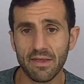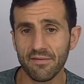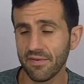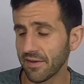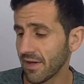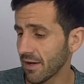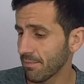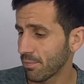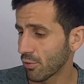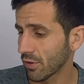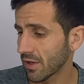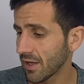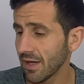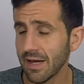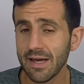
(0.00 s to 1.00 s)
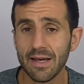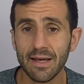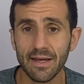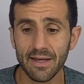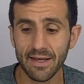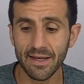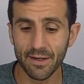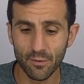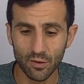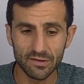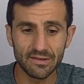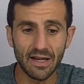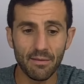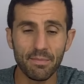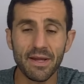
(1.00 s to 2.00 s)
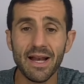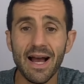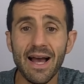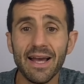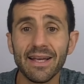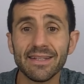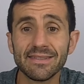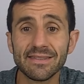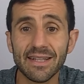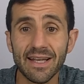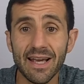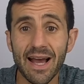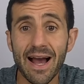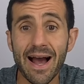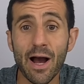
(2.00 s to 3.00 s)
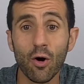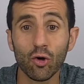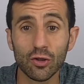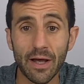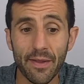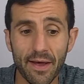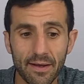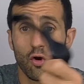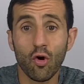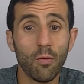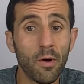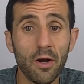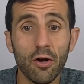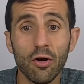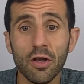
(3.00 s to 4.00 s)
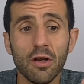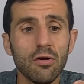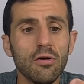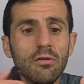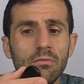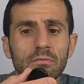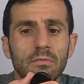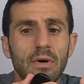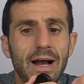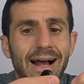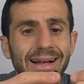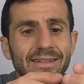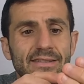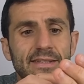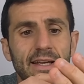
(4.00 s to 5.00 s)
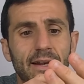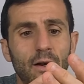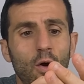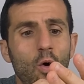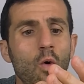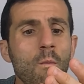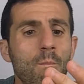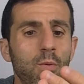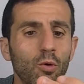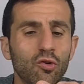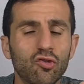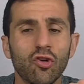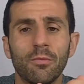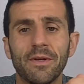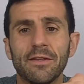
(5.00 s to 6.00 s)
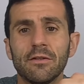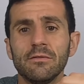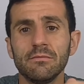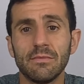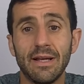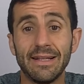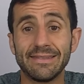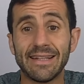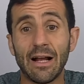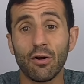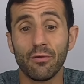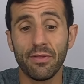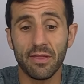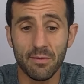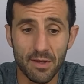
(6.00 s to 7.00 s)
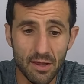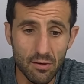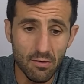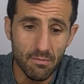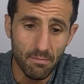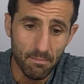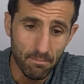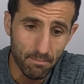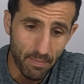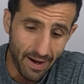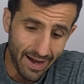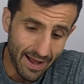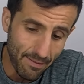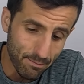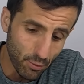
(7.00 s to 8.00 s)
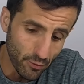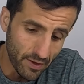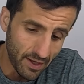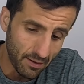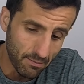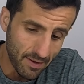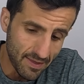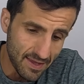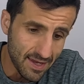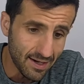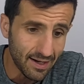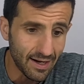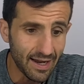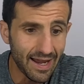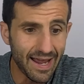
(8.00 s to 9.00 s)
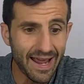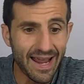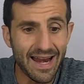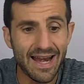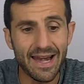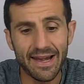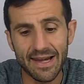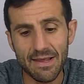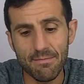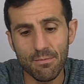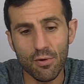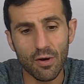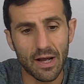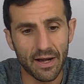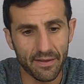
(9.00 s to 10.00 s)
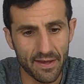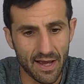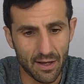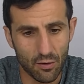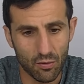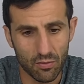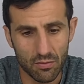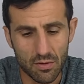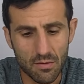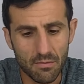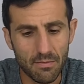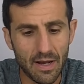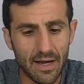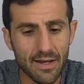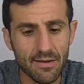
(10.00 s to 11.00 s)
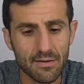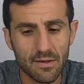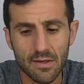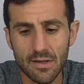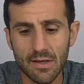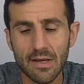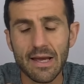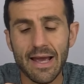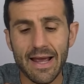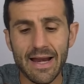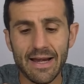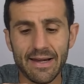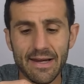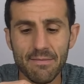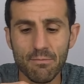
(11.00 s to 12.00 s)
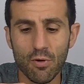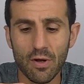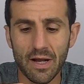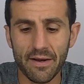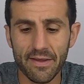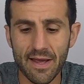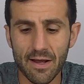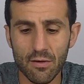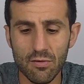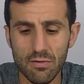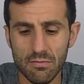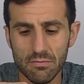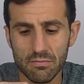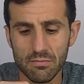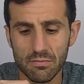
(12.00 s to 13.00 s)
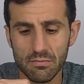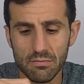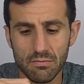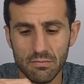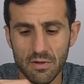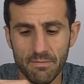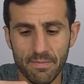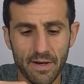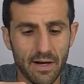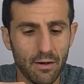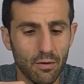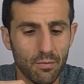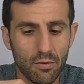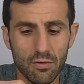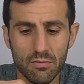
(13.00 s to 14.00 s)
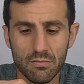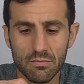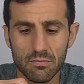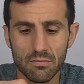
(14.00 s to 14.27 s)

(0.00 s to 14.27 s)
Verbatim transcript: a fallar porque eh, nuestra pila esté agotada. Como es lógico, al ser un pulsómetro, está concebido para poder medir el ritmo cardíaco. ¿vale? El ritmo cardíaco. Espera lo pongo.